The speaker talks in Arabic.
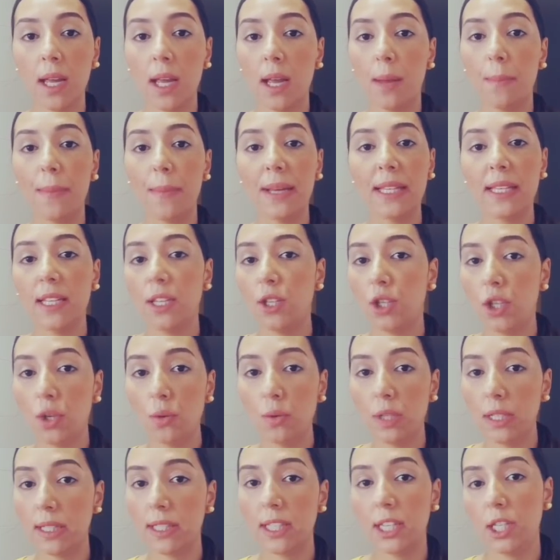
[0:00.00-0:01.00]
ما
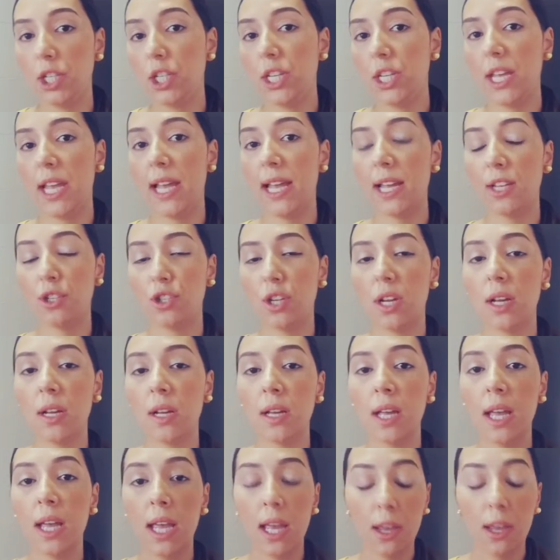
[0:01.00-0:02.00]
تيجيوني حتى شي حاجه
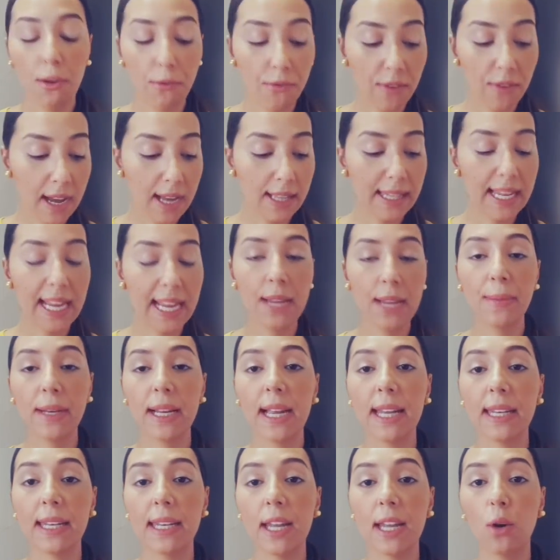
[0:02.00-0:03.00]
فدائما
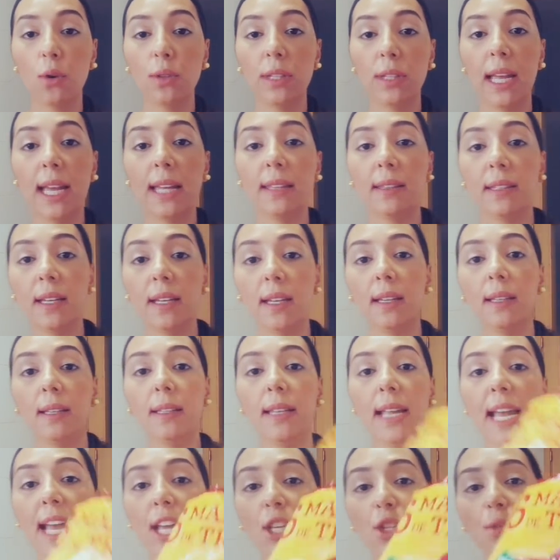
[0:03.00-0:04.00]
كناخذ هذا
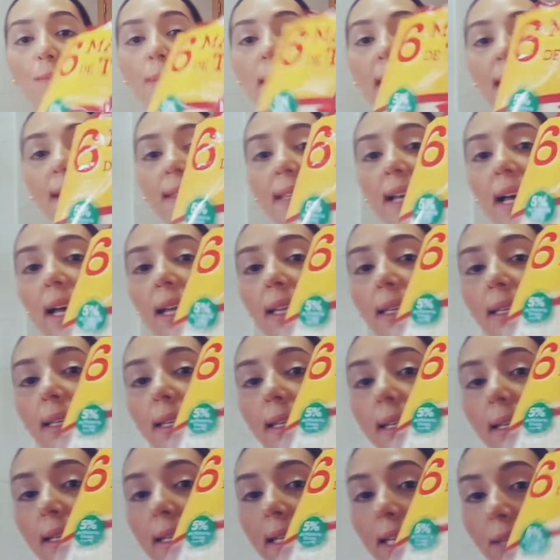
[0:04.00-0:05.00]
الحجم هذا
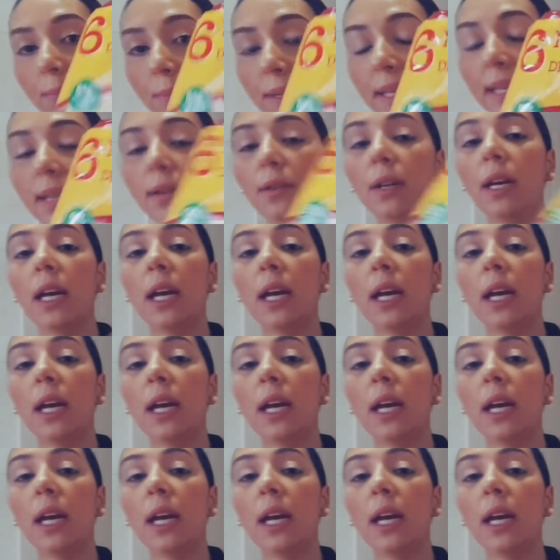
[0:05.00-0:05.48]
الكبير